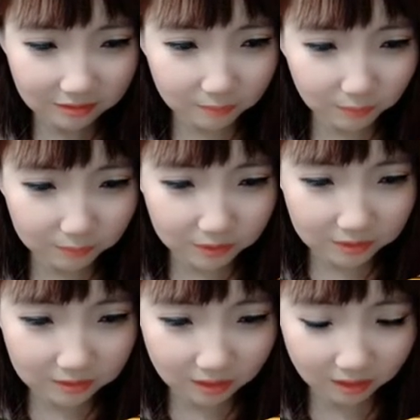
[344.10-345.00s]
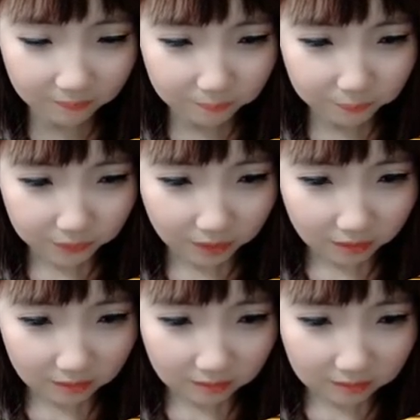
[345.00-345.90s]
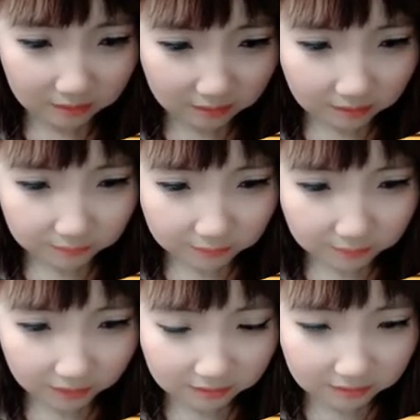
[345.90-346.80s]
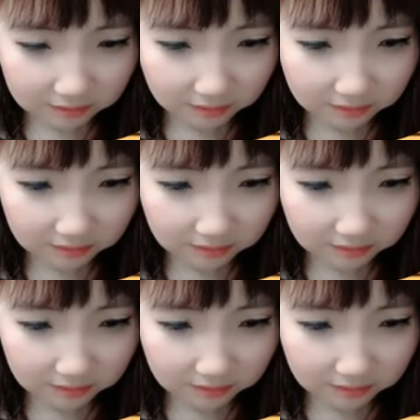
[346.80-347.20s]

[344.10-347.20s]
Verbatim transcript: belum bisa um, dan